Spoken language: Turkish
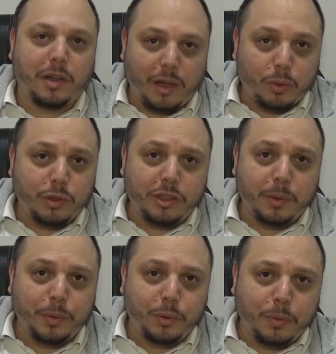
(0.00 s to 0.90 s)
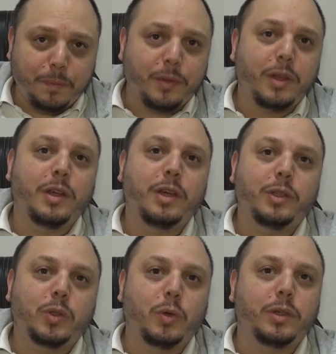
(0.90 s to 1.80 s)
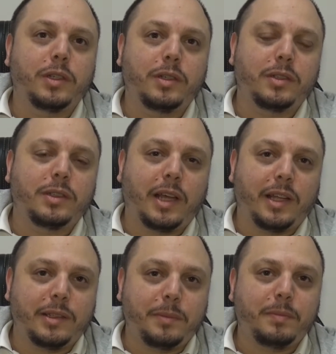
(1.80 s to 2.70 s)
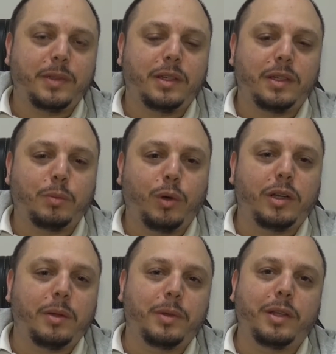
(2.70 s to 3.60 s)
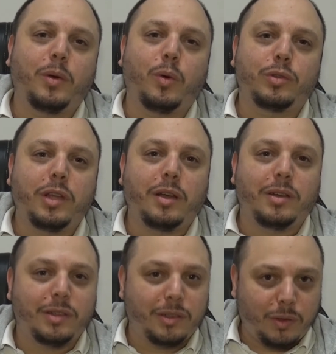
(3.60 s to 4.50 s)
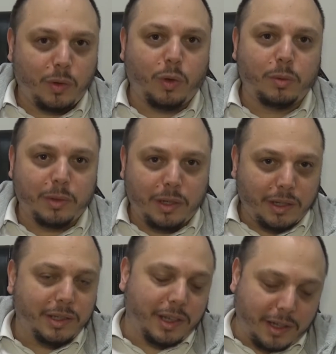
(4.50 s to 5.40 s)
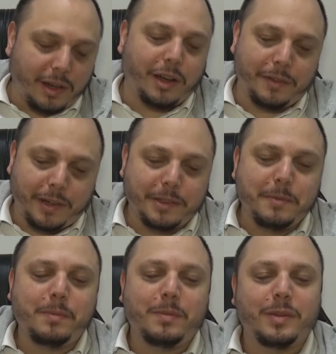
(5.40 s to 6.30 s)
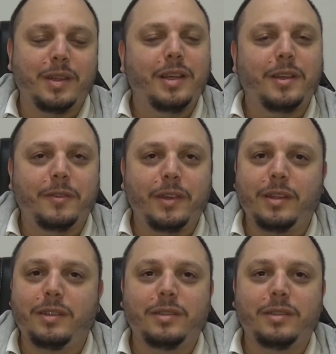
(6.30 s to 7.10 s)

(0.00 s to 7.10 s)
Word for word: kargo işi yapıyordum. Sonra da kendim e, Muharrem Bey'le ortak olmaya karar verdim ve